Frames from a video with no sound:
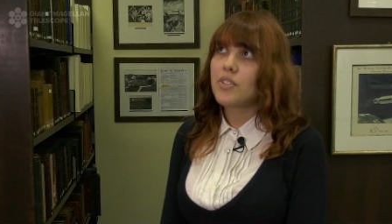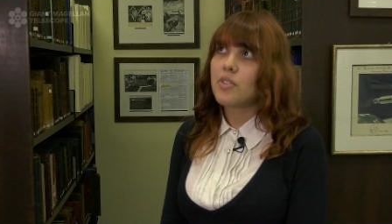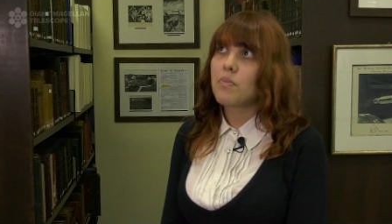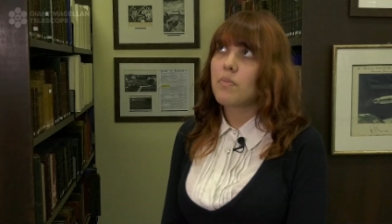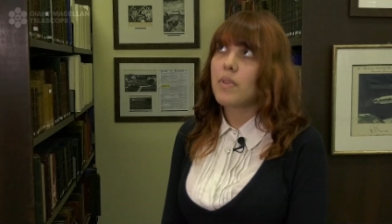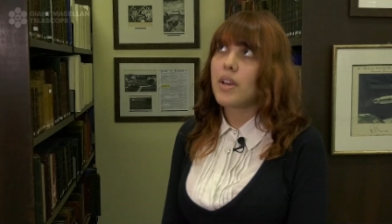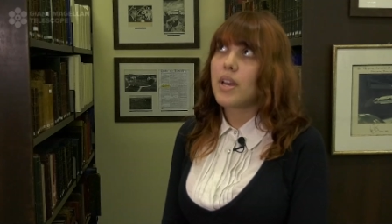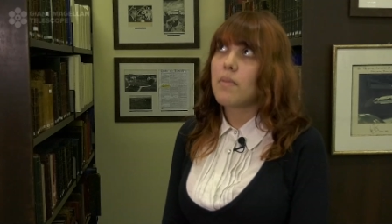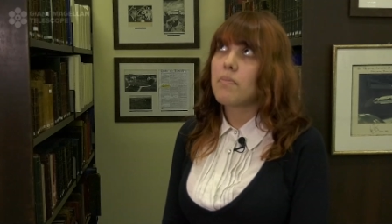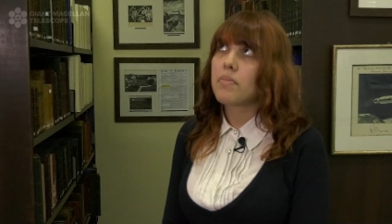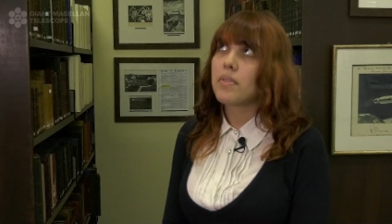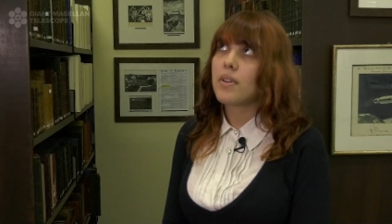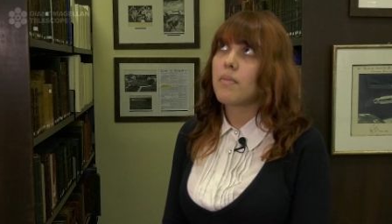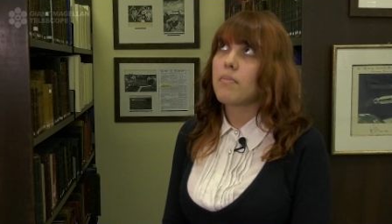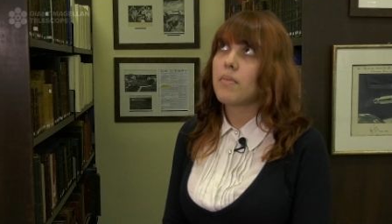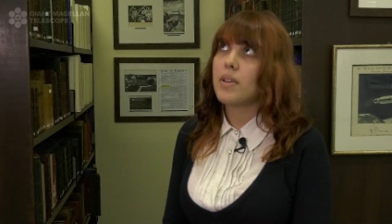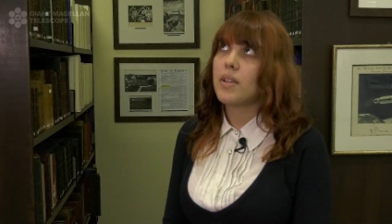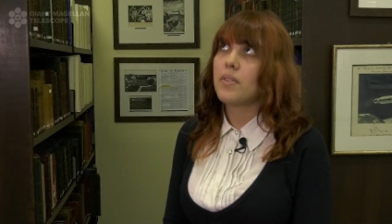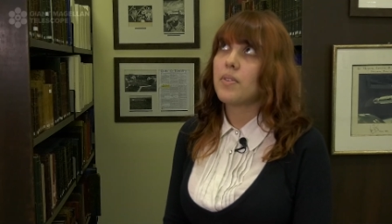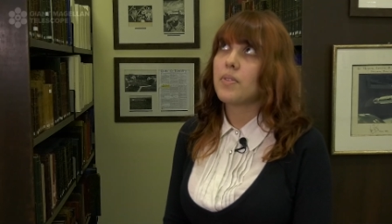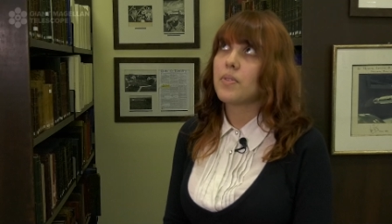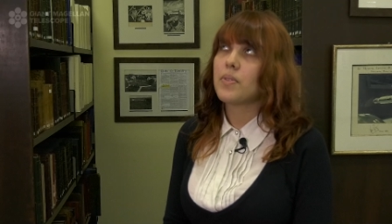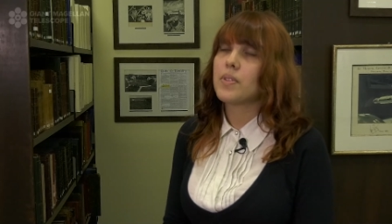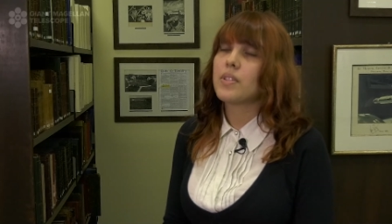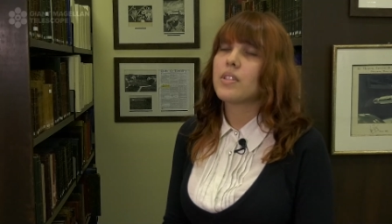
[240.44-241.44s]
de uma época
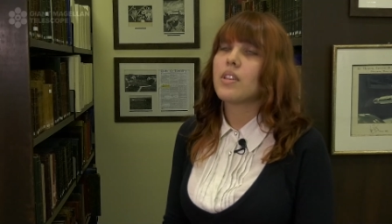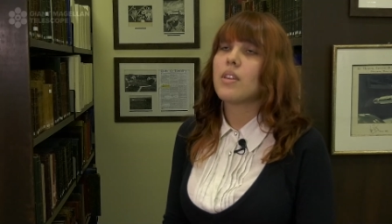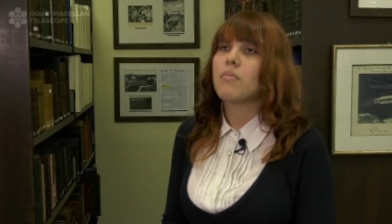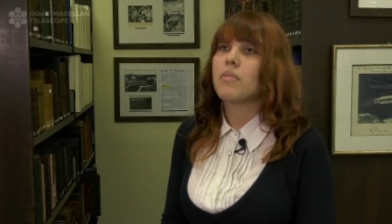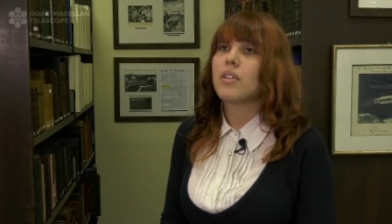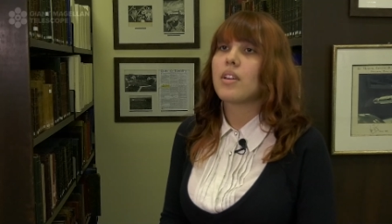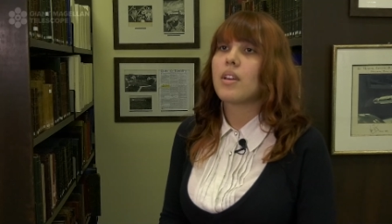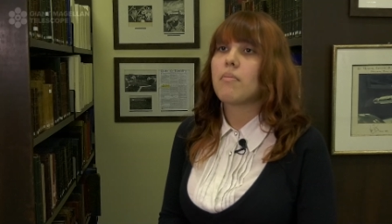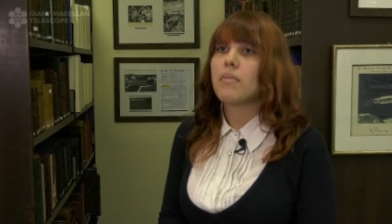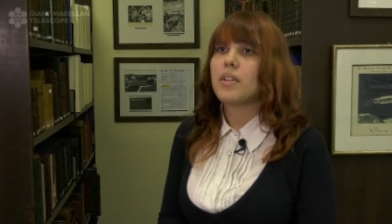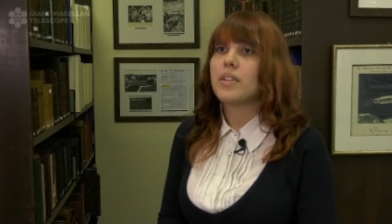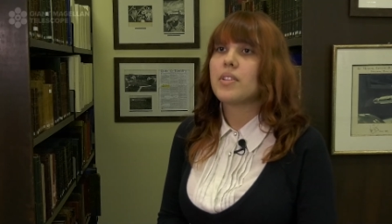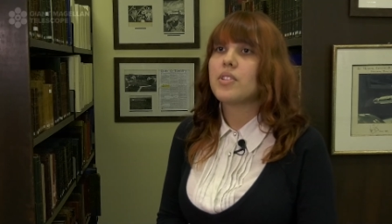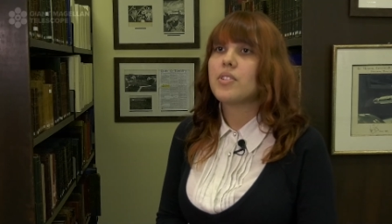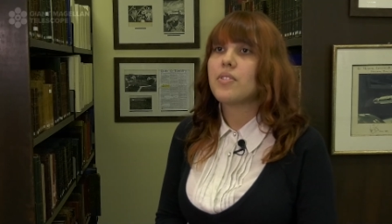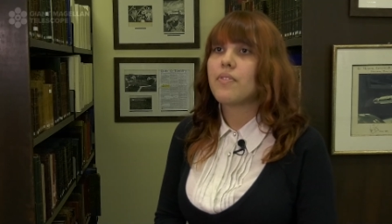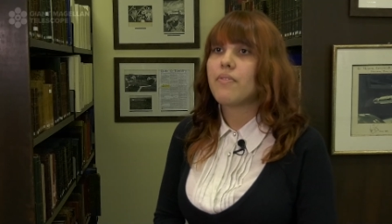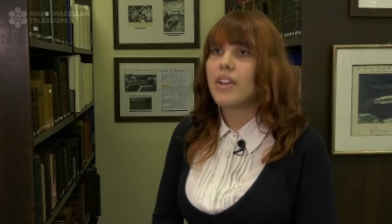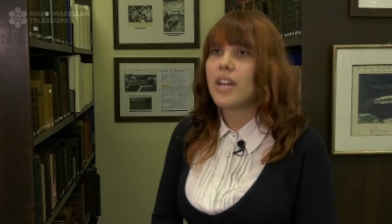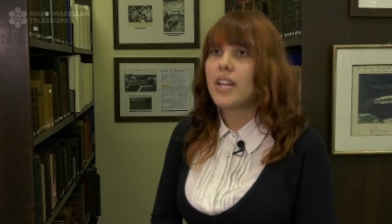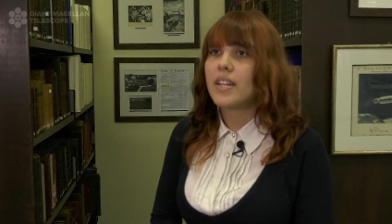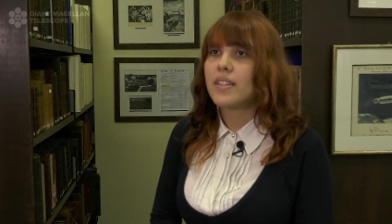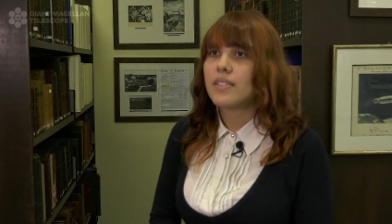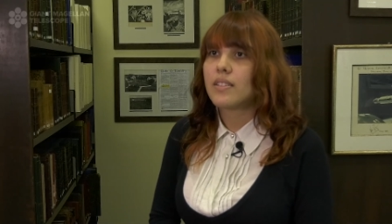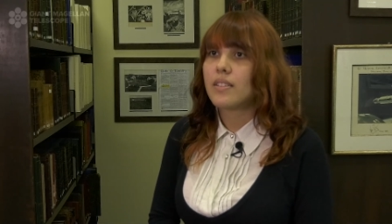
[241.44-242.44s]
menos quimicamente
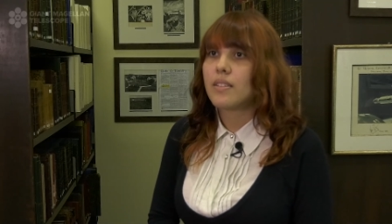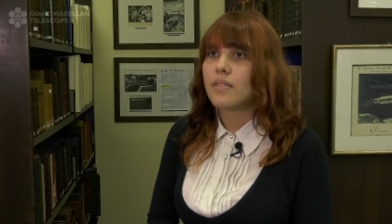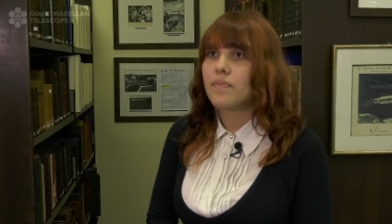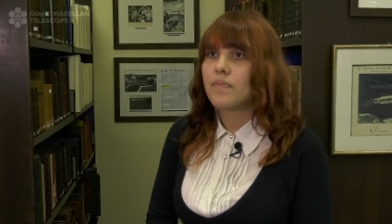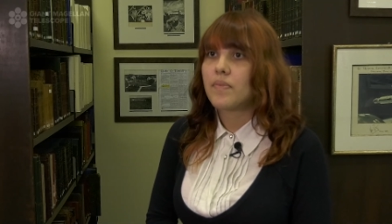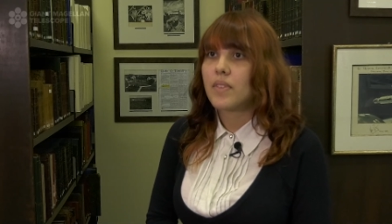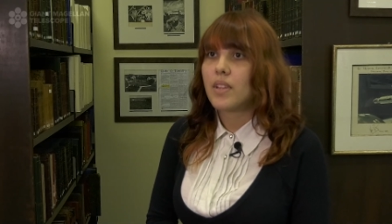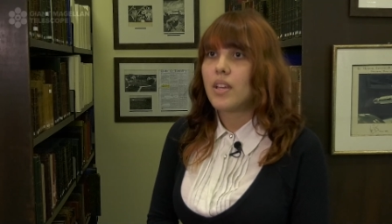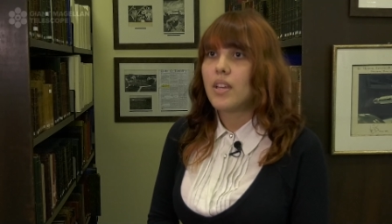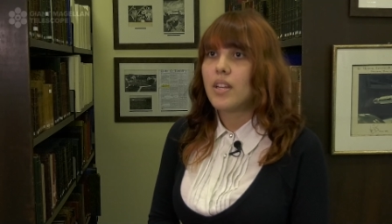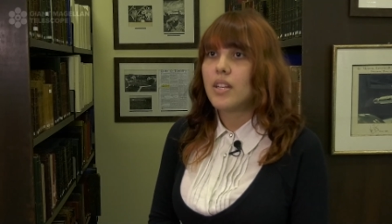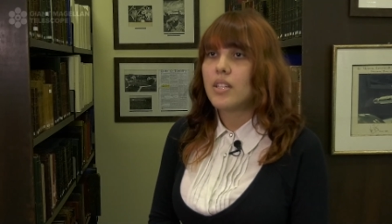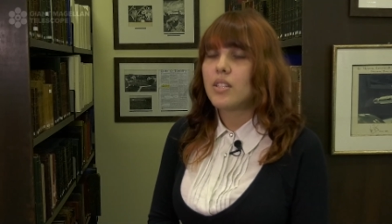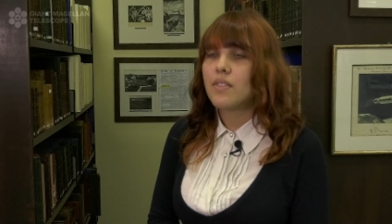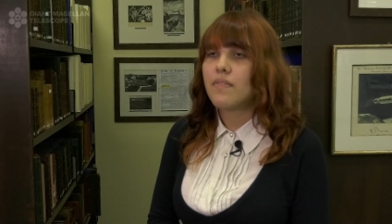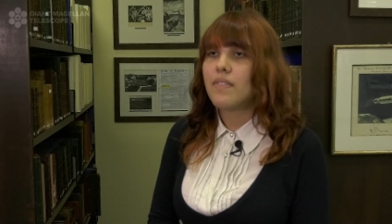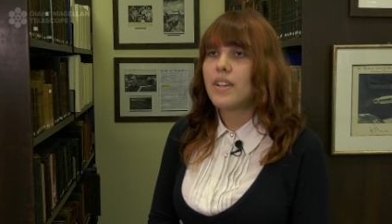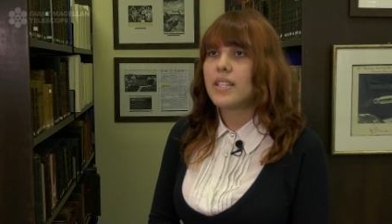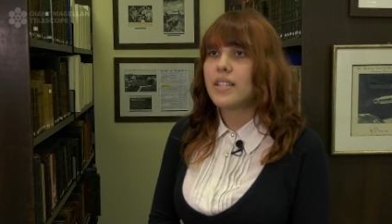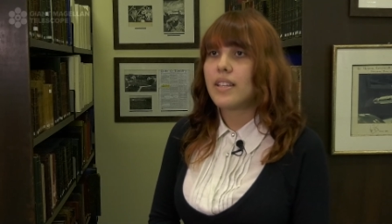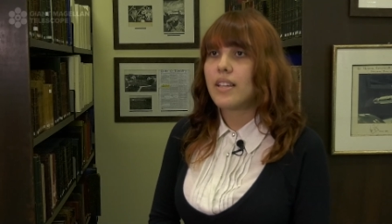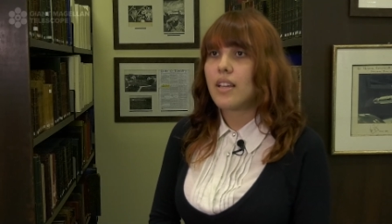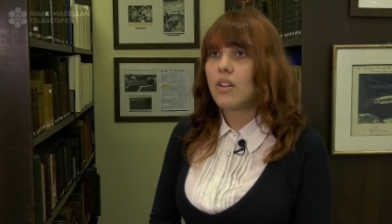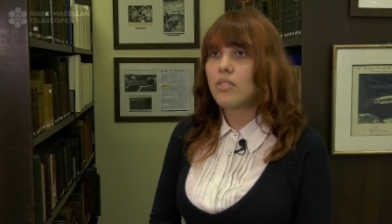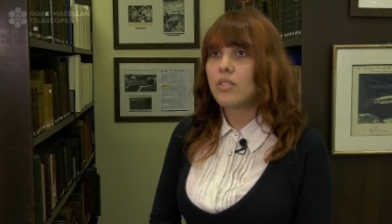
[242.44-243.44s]
diversa,
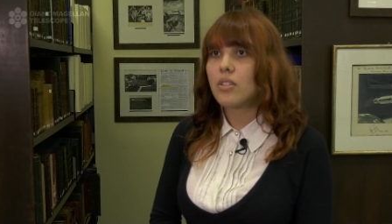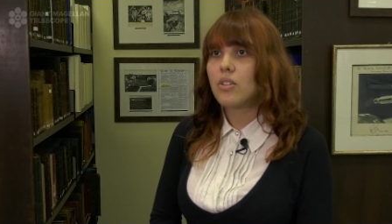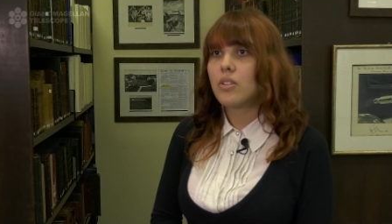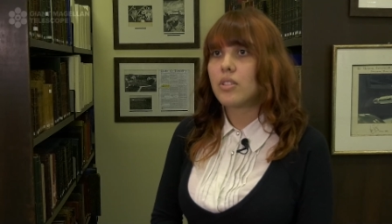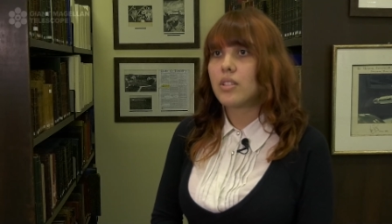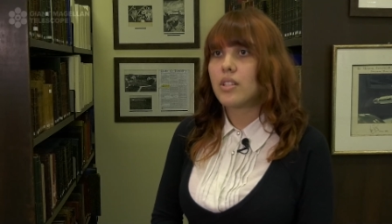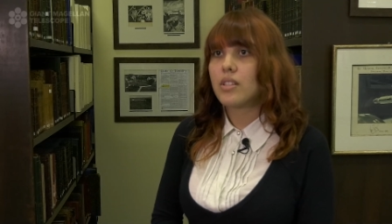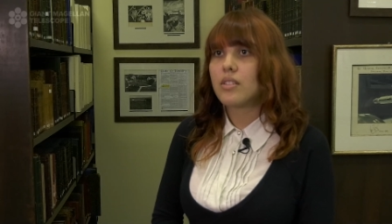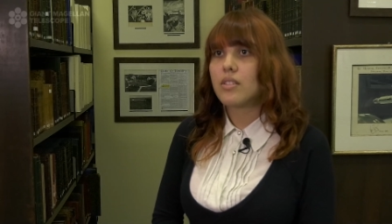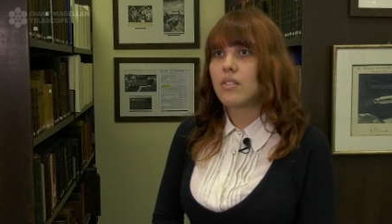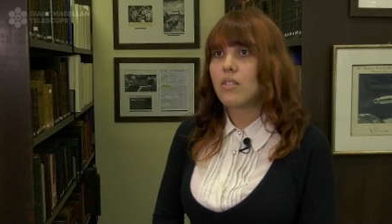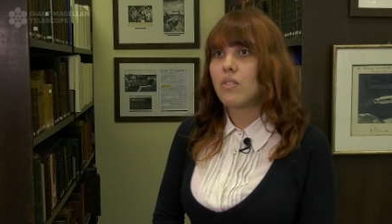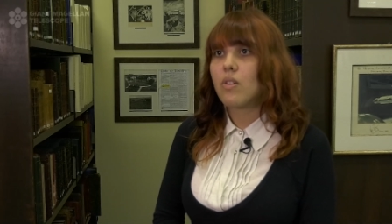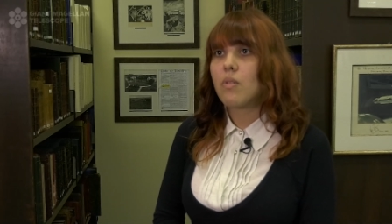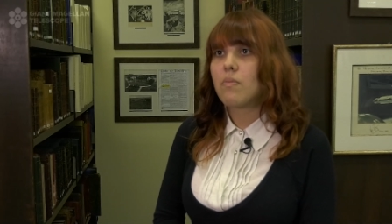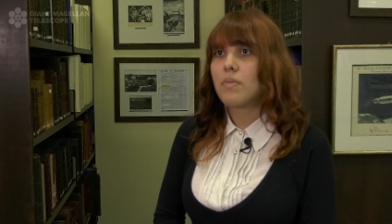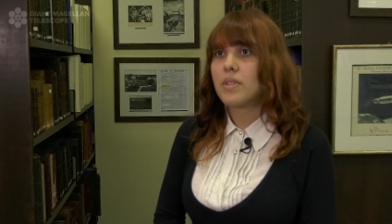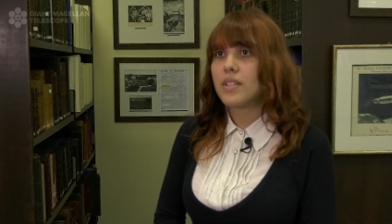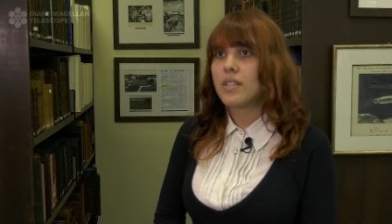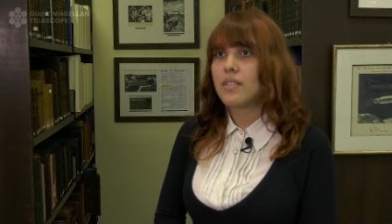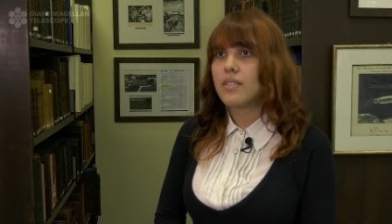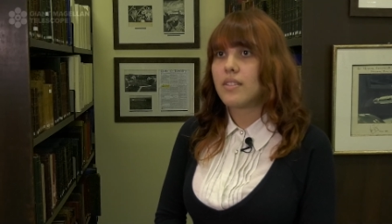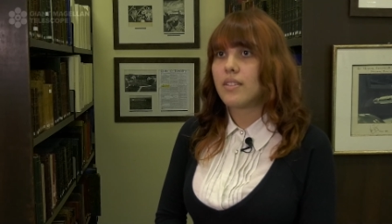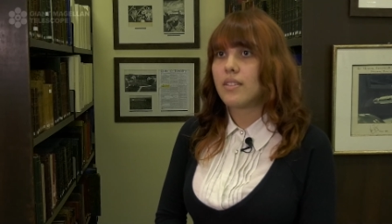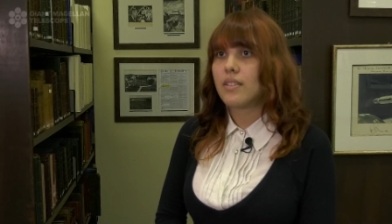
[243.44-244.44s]
tivessem alta rotação como
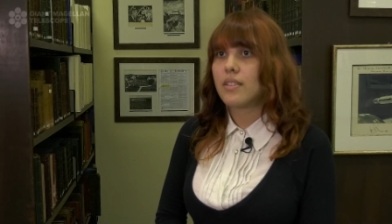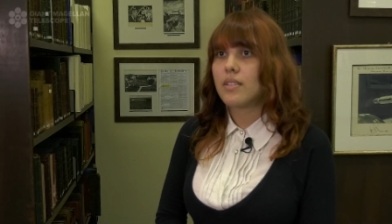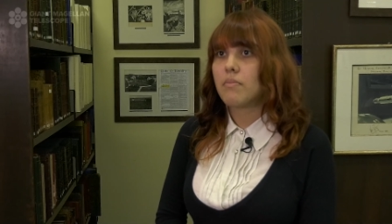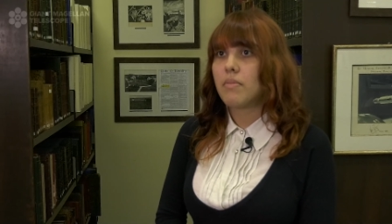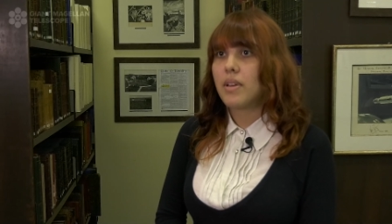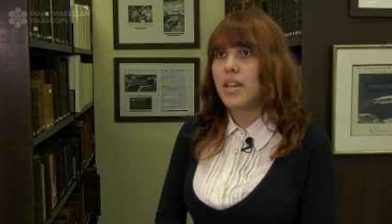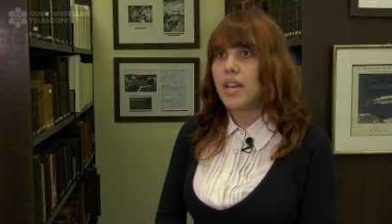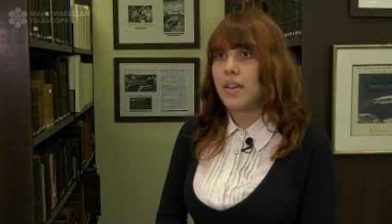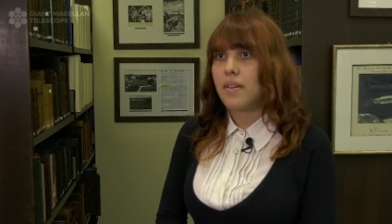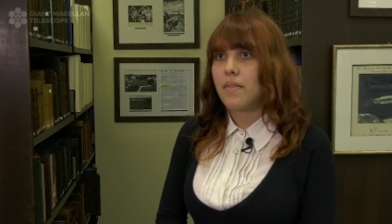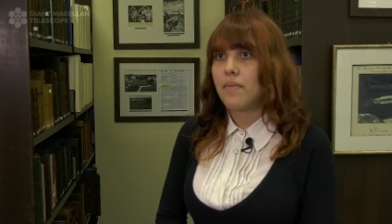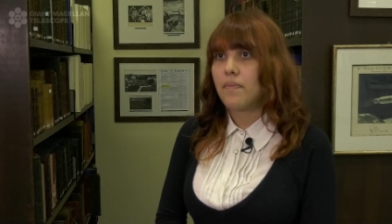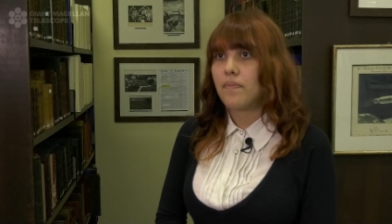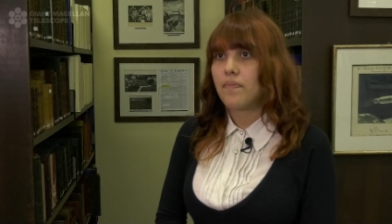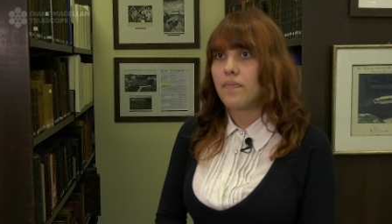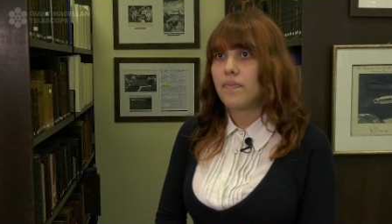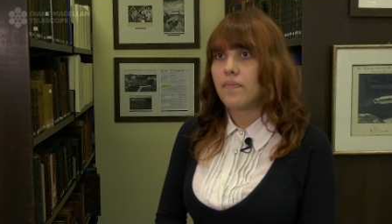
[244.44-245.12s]
as estrelas BE.